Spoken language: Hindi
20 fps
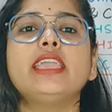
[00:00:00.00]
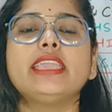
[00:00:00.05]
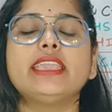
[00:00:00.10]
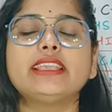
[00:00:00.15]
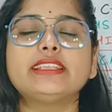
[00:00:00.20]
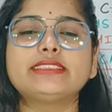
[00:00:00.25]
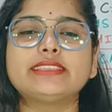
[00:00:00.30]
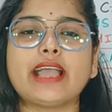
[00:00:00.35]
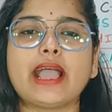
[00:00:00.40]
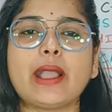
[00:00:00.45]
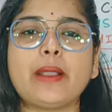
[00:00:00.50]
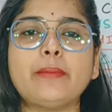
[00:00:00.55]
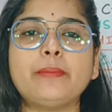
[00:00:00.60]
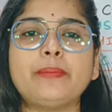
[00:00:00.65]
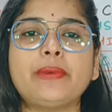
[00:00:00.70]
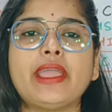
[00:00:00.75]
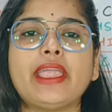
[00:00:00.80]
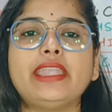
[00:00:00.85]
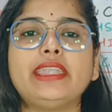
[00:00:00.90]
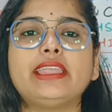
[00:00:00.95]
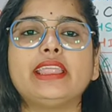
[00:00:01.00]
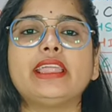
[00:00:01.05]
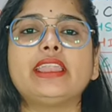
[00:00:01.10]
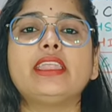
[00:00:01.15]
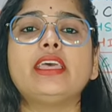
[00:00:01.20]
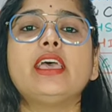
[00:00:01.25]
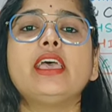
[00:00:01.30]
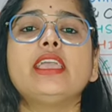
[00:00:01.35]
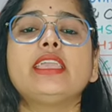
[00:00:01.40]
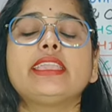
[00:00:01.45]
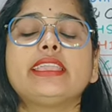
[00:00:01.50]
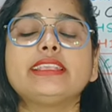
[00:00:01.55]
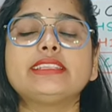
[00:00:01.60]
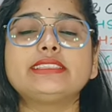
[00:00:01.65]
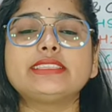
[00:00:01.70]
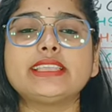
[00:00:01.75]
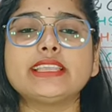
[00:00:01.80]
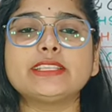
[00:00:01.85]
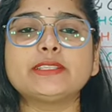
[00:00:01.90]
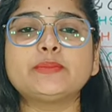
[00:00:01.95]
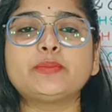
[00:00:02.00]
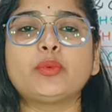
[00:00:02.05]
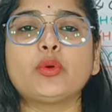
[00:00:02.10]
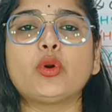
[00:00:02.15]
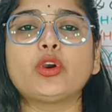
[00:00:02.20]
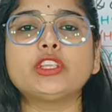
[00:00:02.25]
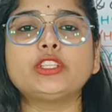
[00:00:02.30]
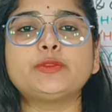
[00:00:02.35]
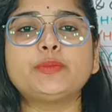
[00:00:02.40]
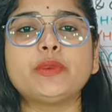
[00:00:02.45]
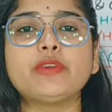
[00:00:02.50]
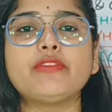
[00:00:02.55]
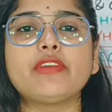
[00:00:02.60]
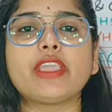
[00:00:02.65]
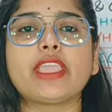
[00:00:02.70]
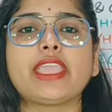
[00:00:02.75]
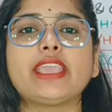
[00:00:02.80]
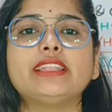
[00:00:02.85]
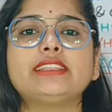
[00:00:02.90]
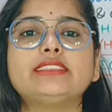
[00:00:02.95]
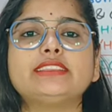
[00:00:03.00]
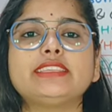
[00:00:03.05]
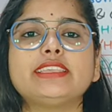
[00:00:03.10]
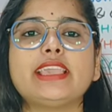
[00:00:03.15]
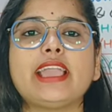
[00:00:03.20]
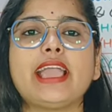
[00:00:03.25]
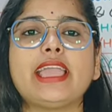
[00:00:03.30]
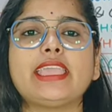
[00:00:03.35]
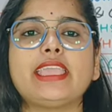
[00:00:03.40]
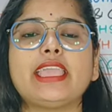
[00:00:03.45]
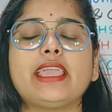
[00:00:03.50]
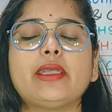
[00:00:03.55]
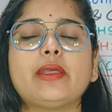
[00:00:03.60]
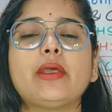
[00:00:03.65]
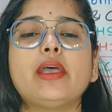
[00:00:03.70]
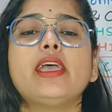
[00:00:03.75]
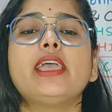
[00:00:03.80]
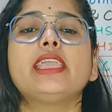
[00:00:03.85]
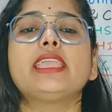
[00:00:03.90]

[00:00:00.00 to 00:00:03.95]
एग्जाम पैटर्न किस किस पोस्ट पे वैकेंसी आई है